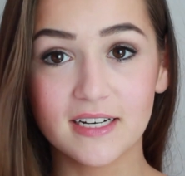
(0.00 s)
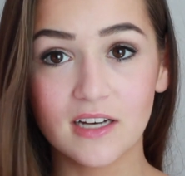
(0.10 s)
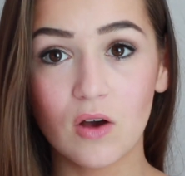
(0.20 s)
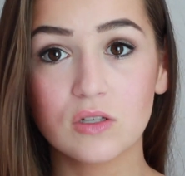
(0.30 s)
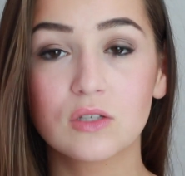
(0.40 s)

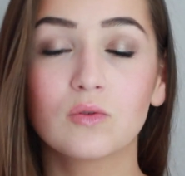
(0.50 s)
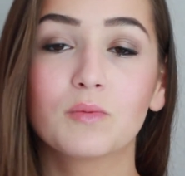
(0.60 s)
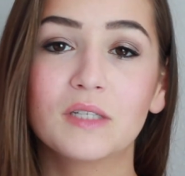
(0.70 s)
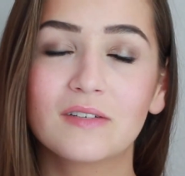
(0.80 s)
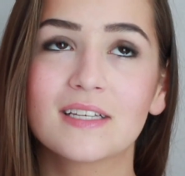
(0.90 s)
Blätter
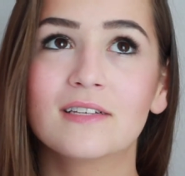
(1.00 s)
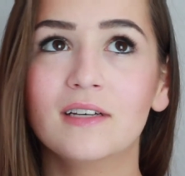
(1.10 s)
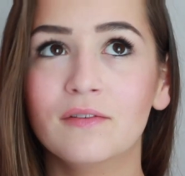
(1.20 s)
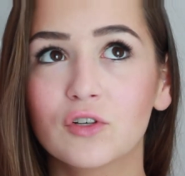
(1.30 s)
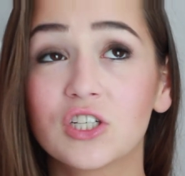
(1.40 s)
rausgesucht,
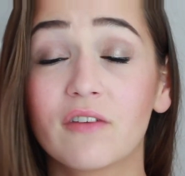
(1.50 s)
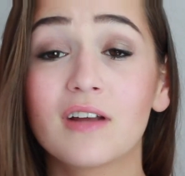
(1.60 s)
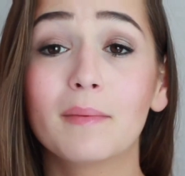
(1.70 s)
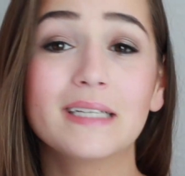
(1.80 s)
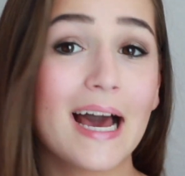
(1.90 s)
beziehungsweise in
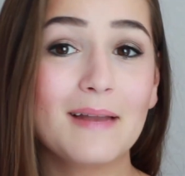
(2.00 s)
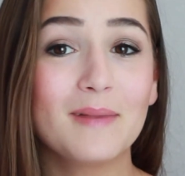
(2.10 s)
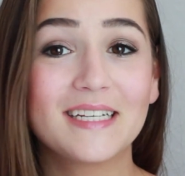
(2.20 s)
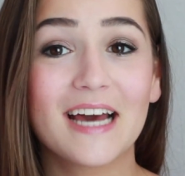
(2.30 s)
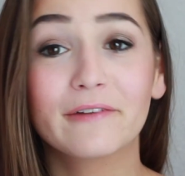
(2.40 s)
Wirtschaft habe ich alle
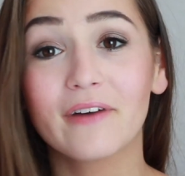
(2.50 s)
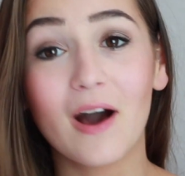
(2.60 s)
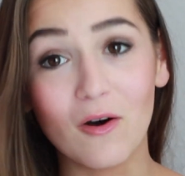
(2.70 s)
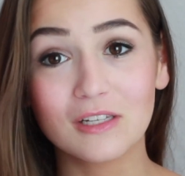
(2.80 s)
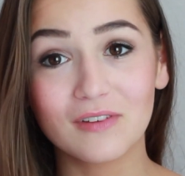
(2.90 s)
Blätter
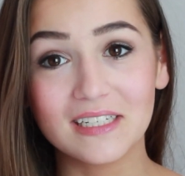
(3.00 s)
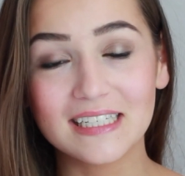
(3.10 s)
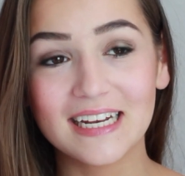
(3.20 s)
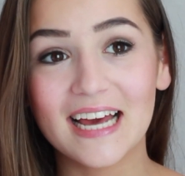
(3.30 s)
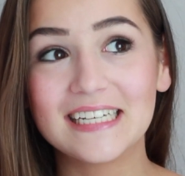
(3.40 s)
einfach
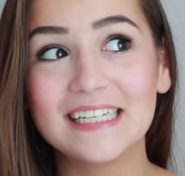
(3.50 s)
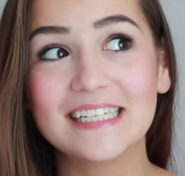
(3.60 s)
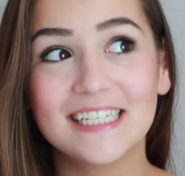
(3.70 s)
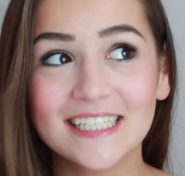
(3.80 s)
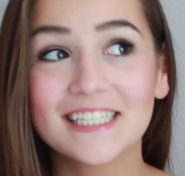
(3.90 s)
auswendig gelernt, die
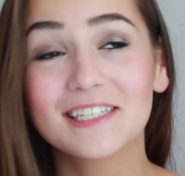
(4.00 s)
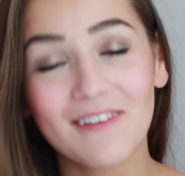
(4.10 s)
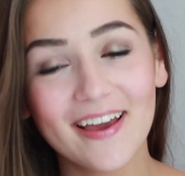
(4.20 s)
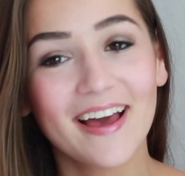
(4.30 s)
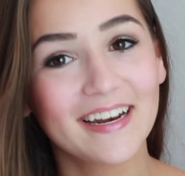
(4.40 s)
ich in diesen
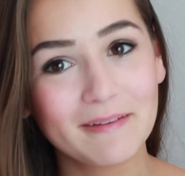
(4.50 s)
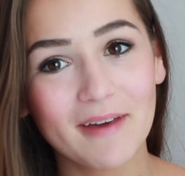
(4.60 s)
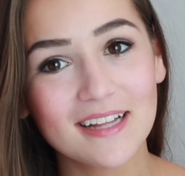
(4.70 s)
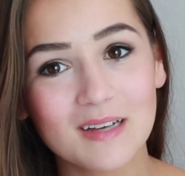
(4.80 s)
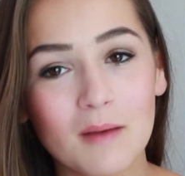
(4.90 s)
zwei Jahren
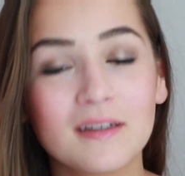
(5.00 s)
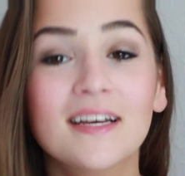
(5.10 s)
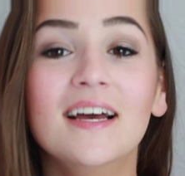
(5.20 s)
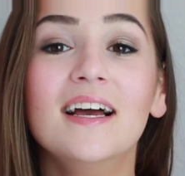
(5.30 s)
gemacht habe.